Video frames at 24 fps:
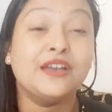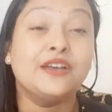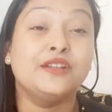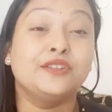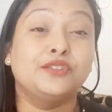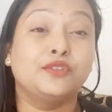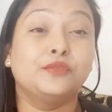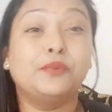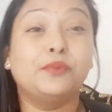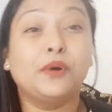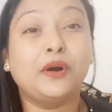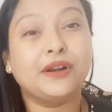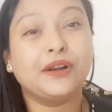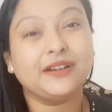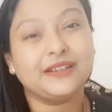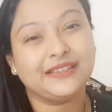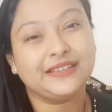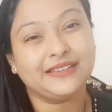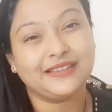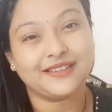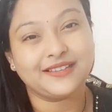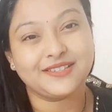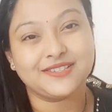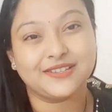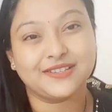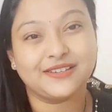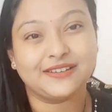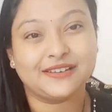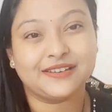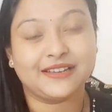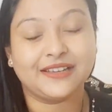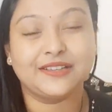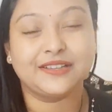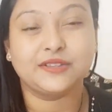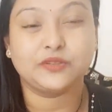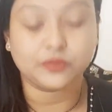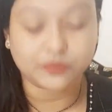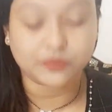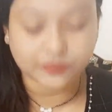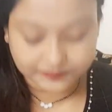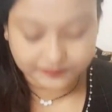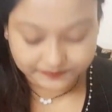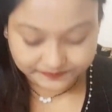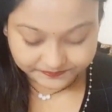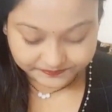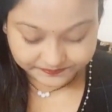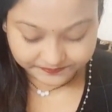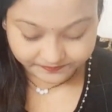तो बहुत डिले चल रहा है तो
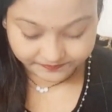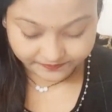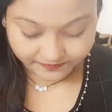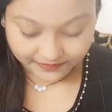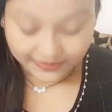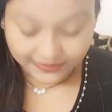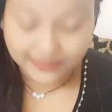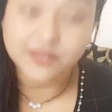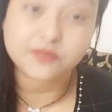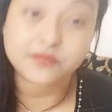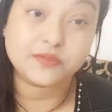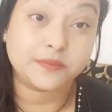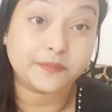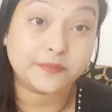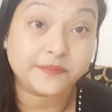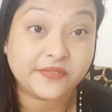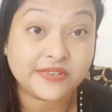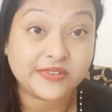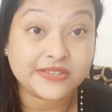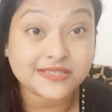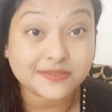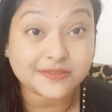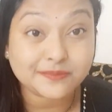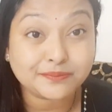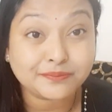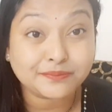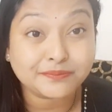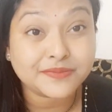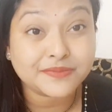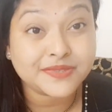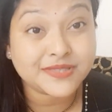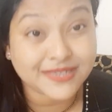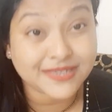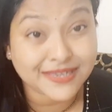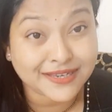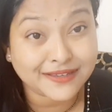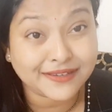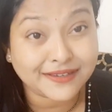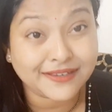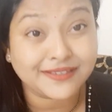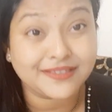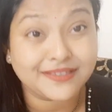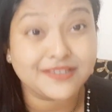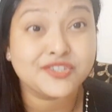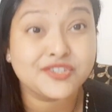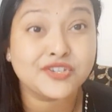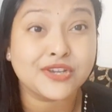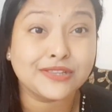इन द प्लेस स्टे
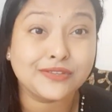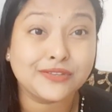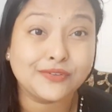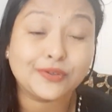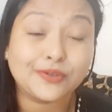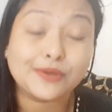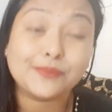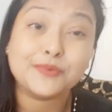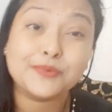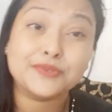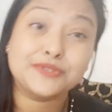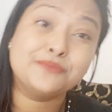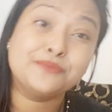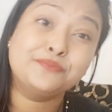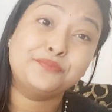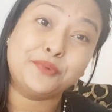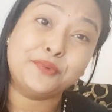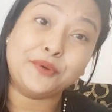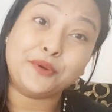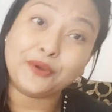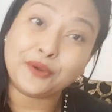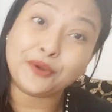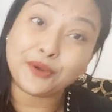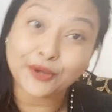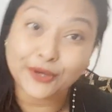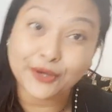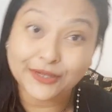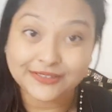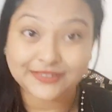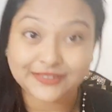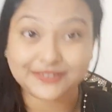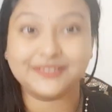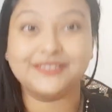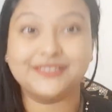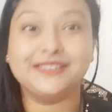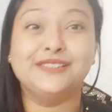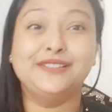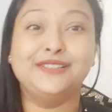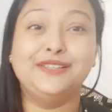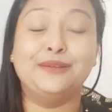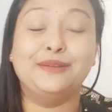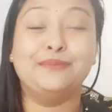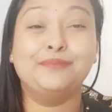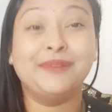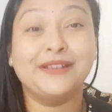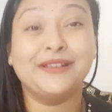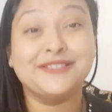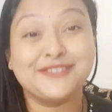कनेक्टेड शादियों का मौसम बहुत
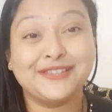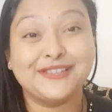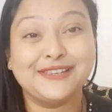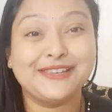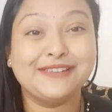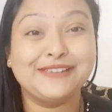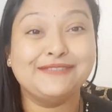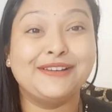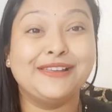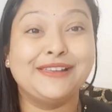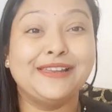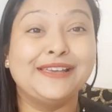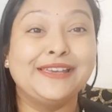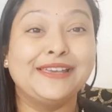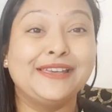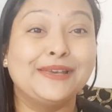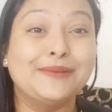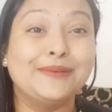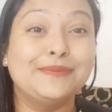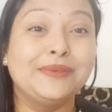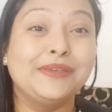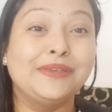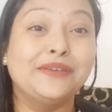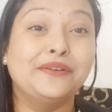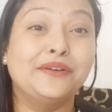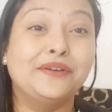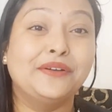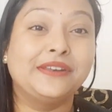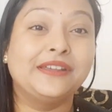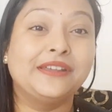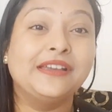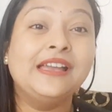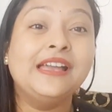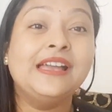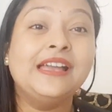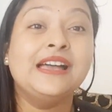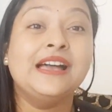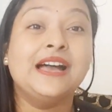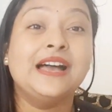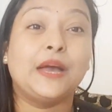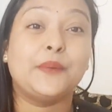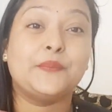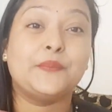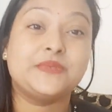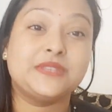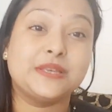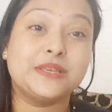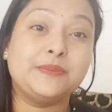लंबा चलने वाला है अभी और
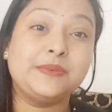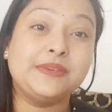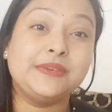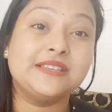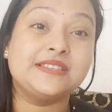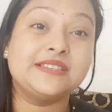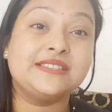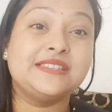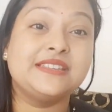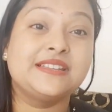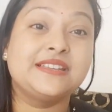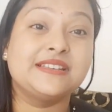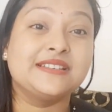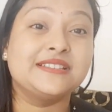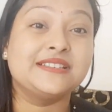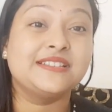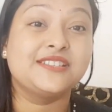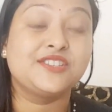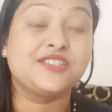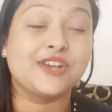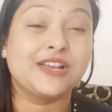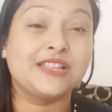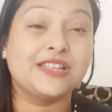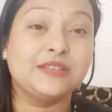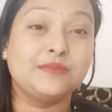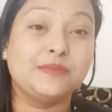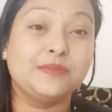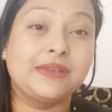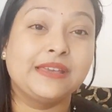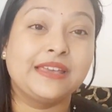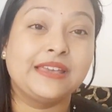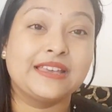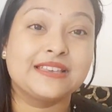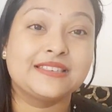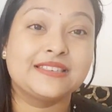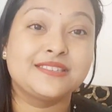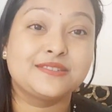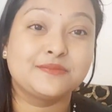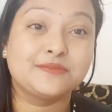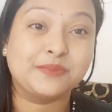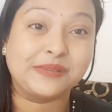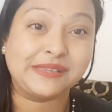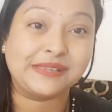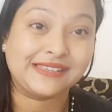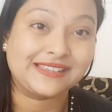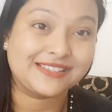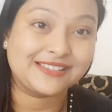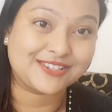हम सभी किसी न किसी शादी में गेस्ट
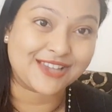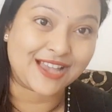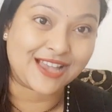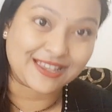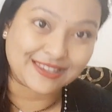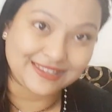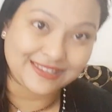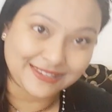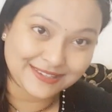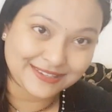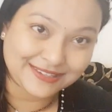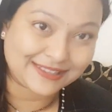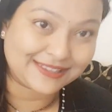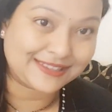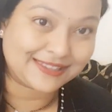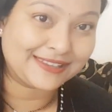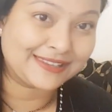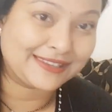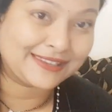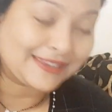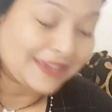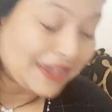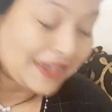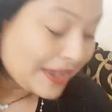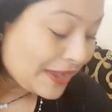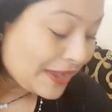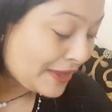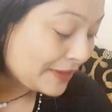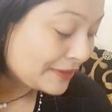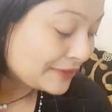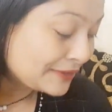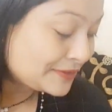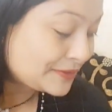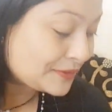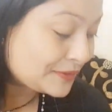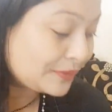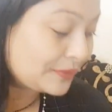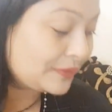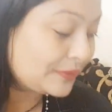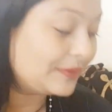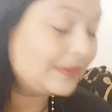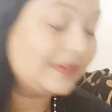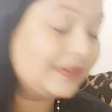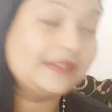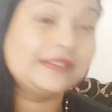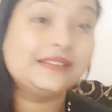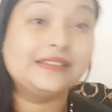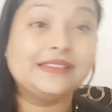बन के जा ही रहे हैं सो
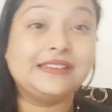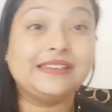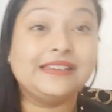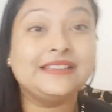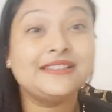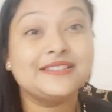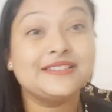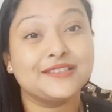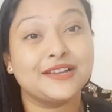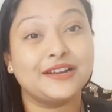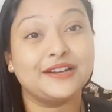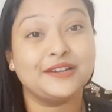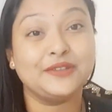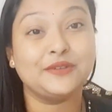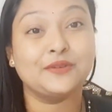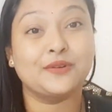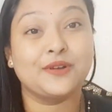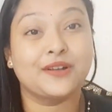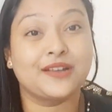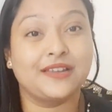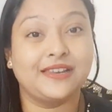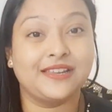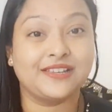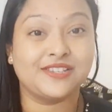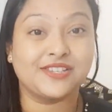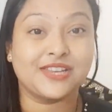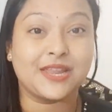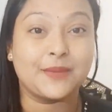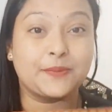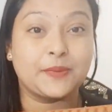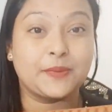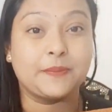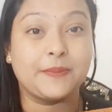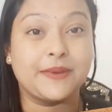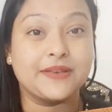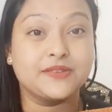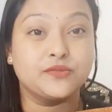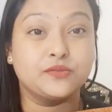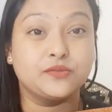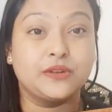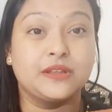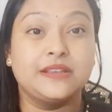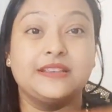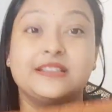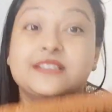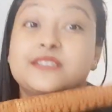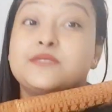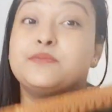so, इन साड़ियों का कलेक्शन आपके पास
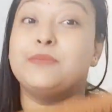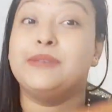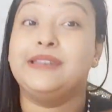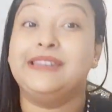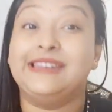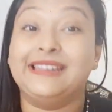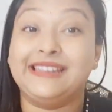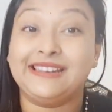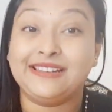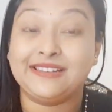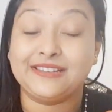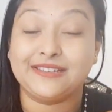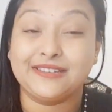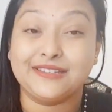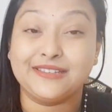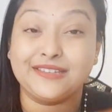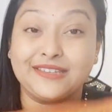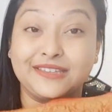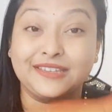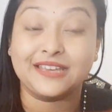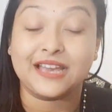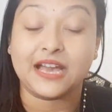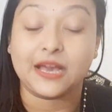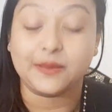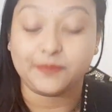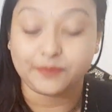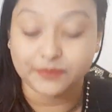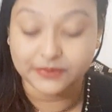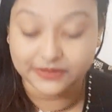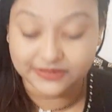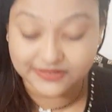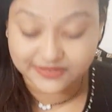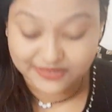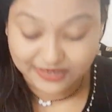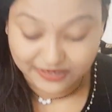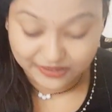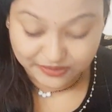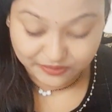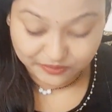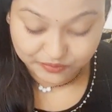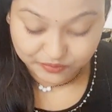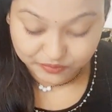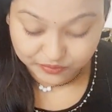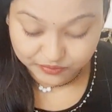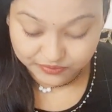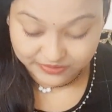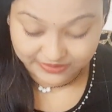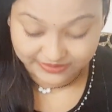होना इज़ मैंडेटरी कि आप इन साड़ियों
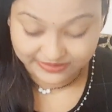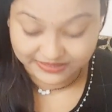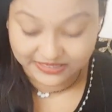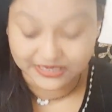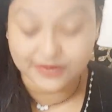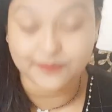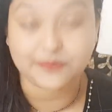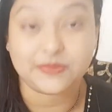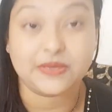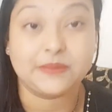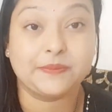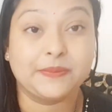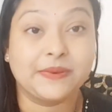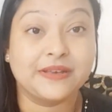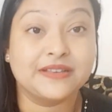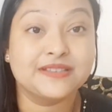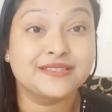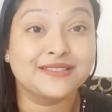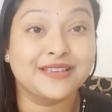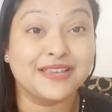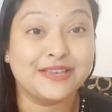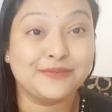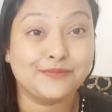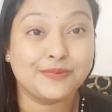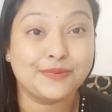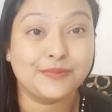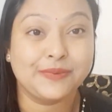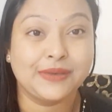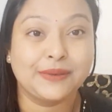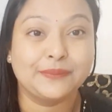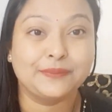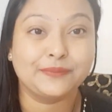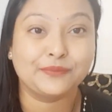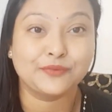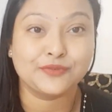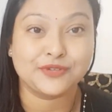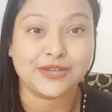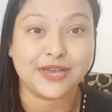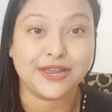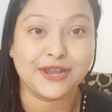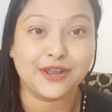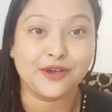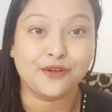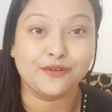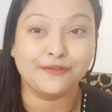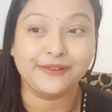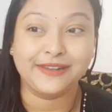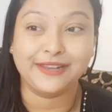को रखें अपने पास कहीं पे भी आपको जाना
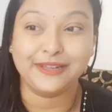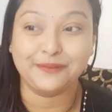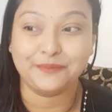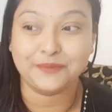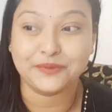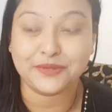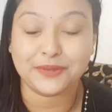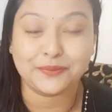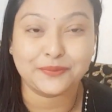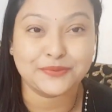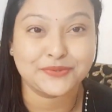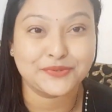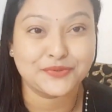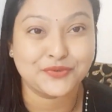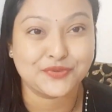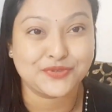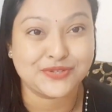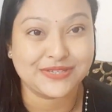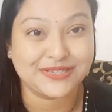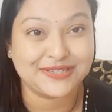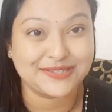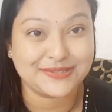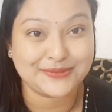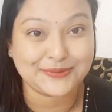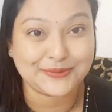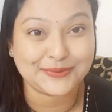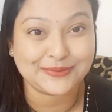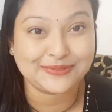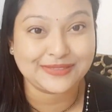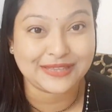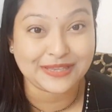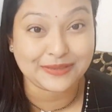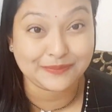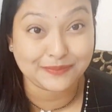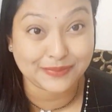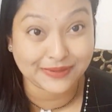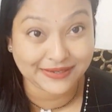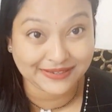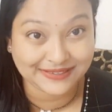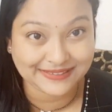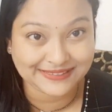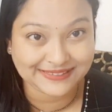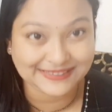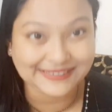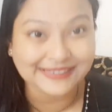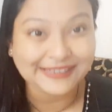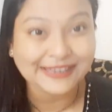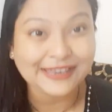हो वेडिंग में तो आपको सोचने की ज़रूरत नहीं पड़ेगी